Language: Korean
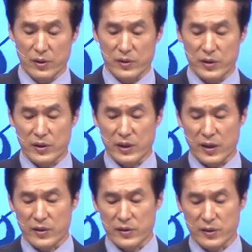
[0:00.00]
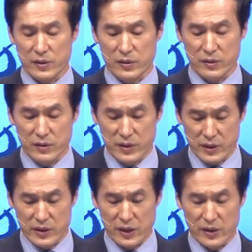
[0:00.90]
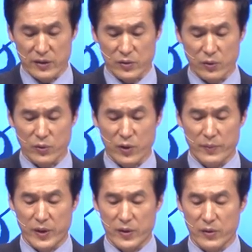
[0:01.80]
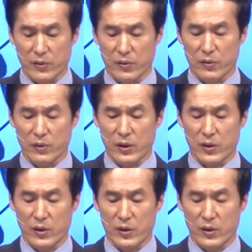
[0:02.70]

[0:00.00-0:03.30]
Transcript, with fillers: 직장에서는 직장의 동료와 묶이고